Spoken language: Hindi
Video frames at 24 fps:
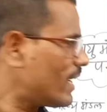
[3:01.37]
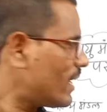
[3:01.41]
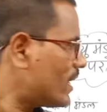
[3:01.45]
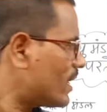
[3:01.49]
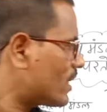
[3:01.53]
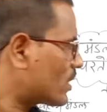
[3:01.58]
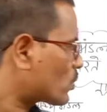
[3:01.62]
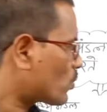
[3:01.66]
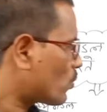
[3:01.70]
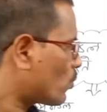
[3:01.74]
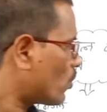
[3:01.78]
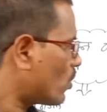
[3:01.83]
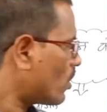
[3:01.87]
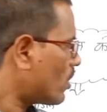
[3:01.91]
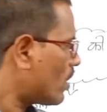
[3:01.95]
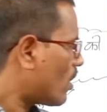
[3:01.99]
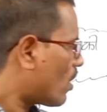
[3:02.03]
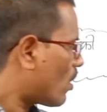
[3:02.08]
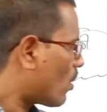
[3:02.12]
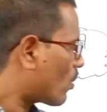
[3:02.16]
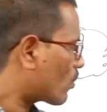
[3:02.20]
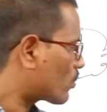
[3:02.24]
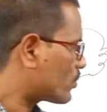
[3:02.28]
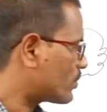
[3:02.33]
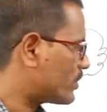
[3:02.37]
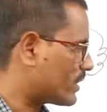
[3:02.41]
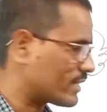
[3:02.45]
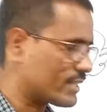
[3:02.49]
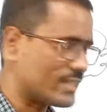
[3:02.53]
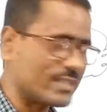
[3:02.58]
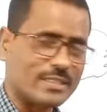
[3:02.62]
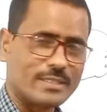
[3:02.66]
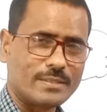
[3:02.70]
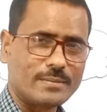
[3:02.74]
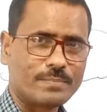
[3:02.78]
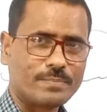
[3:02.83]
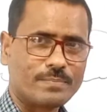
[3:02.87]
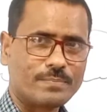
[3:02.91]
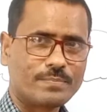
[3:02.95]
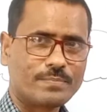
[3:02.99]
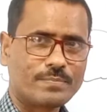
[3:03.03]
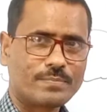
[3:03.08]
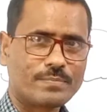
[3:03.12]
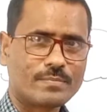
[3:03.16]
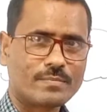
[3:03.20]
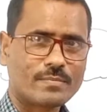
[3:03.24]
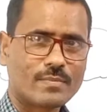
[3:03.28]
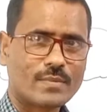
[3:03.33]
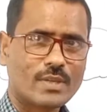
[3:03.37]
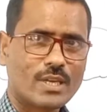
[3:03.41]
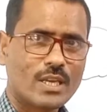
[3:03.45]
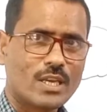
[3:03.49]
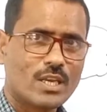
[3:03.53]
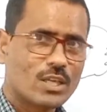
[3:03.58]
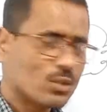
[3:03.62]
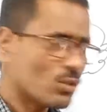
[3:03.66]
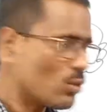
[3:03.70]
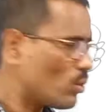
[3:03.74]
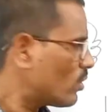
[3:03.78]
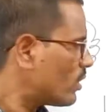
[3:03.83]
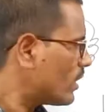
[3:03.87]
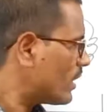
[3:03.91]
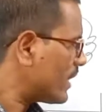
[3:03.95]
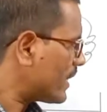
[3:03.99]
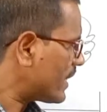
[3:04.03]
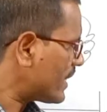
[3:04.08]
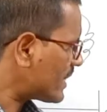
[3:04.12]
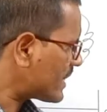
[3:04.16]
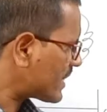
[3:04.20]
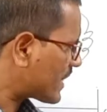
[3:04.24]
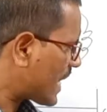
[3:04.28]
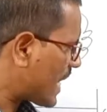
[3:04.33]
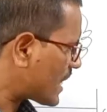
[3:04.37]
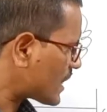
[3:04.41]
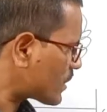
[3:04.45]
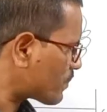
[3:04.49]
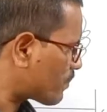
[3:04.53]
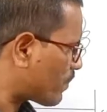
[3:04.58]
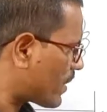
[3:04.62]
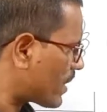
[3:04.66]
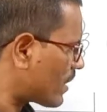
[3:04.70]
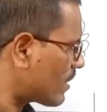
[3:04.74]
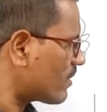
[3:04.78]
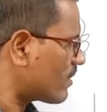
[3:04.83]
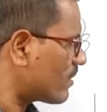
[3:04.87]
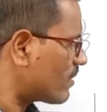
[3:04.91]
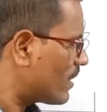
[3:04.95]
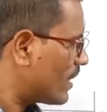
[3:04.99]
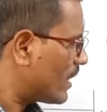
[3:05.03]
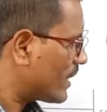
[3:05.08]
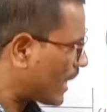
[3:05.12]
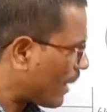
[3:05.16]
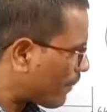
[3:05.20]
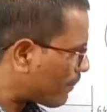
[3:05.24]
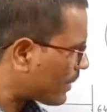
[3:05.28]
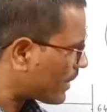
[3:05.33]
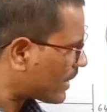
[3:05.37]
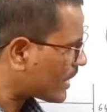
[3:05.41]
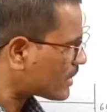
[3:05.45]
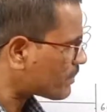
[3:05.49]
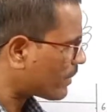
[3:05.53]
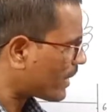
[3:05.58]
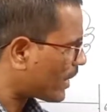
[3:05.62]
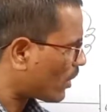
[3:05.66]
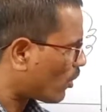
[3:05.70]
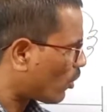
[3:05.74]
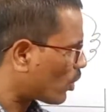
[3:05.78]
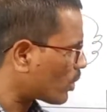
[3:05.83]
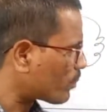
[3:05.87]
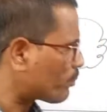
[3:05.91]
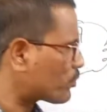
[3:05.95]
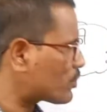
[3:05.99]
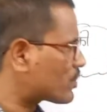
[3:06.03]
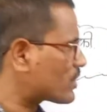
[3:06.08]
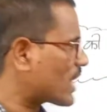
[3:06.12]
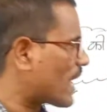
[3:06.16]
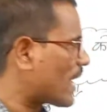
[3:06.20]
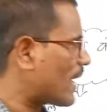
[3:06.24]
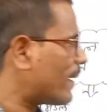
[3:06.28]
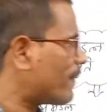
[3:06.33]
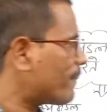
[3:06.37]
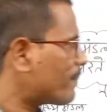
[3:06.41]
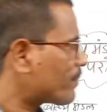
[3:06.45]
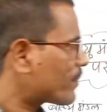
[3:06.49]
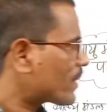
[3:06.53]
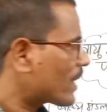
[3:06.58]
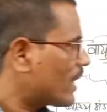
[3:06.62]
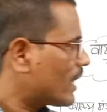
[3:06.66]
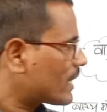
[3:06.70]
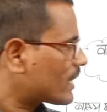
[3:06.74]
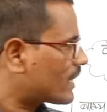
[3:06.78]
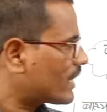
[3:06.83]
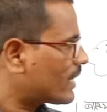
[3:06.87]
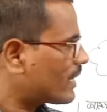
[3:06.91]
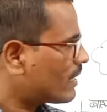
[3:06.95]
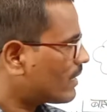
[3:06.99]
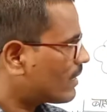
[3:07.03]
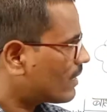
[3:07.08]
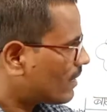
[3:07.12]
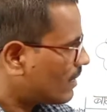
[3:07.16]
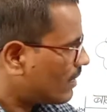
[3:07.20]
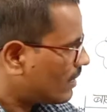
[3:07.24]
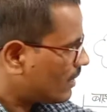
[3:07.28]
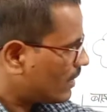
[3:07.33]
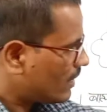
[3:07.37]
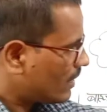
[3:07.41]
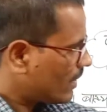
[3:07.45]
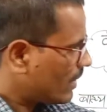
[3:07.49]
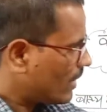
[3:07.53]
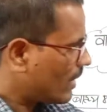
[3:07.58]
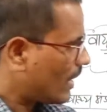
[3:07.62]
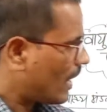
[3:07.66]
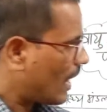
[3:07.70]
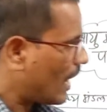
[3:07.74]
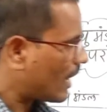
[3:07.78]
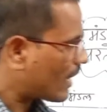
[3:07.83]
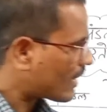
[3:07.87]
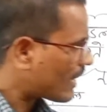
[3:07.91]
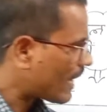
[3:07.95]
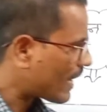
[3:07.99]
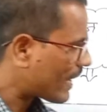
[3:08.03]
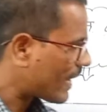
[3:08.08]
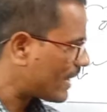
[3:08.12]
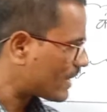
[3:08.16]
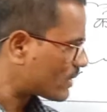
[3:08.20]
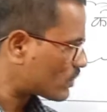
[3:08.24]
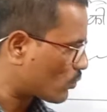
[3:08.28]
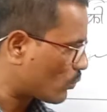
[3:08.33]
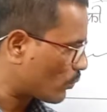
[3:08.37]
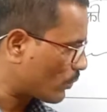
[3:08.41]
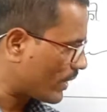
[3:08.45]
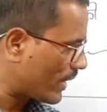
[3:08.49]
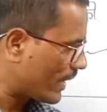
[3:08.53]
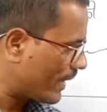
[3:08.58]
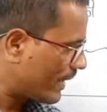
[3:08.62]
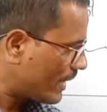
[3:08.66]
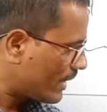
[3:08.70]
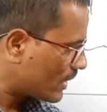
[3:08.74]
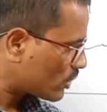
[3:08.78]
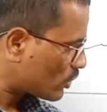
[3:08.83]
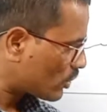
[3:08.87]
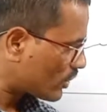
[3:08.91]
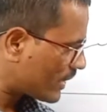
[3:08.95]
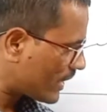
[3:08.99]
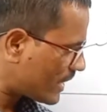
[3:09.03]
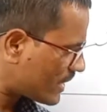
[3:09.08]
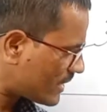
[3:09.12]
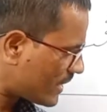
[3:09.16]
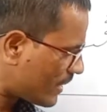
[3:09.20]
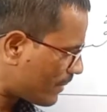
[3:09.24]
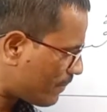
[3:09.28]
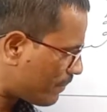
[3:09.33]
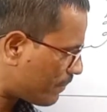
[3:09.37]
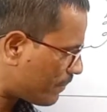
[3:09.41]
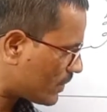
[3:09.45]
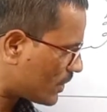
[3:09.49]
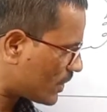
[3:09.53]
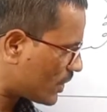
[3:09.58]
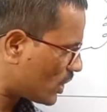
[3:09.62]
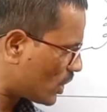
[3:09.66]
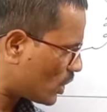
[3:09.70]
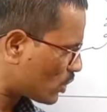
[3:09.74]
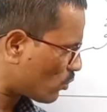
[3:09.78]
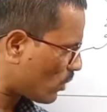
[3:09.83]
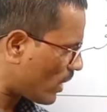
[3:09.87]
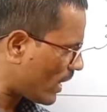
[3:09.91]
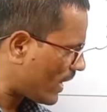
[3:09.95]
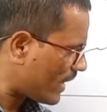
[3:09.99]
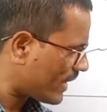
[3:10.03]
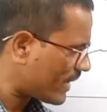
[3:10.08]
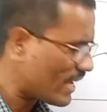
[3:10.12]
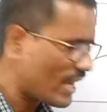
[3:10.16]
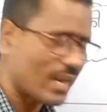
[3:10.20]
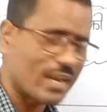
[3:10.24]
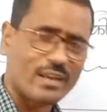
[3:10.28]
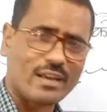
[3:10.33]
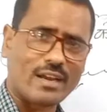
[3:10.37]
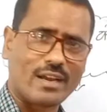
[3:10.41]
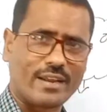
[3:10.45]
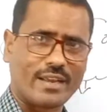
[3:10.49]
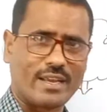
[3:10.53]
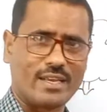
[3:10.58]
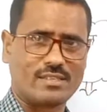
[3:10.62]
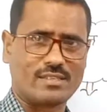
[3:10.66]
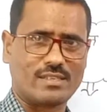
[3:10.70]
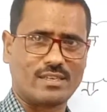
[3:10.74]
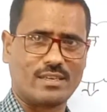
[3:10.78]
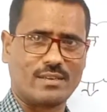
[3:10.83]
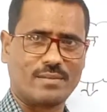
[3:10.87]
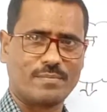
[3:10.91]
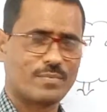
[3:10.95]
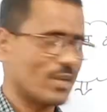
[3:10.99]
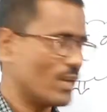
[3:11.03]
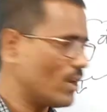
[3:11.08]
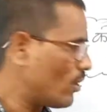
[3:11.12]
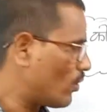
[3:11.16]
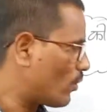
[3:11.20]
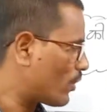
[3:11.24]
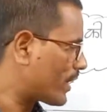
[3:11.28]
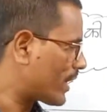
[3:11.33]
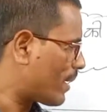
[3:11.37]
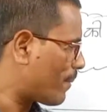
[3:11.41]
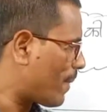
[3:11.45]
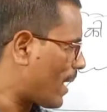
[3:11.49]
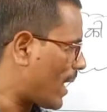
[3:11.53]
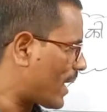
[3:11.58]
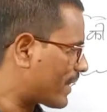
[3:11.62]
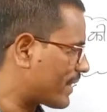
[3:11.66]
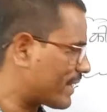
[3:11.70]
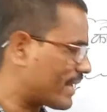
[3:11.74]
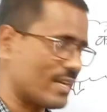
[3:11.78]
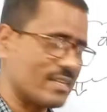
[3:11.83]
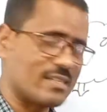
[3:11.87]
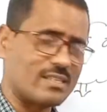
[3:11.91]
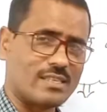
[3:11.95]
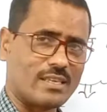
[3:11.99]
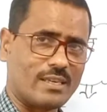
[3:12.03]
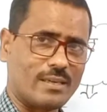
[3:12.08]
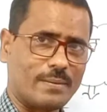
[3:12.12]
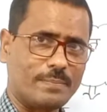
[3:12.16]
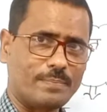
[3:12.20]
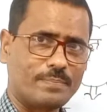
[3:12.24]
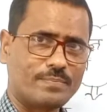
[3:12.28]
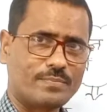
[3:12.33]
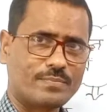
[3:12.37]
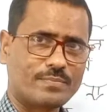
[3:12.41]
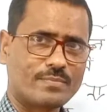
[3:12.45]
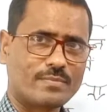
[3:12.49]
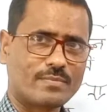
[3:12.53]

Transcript: है तो ऑक्सीजन की तो इस गैस पर या फिर इसमें और पूछता है कि हल्का गैस कौन है तो ये जे ये जो है ये हल्का गैस है और ये भारी गैस है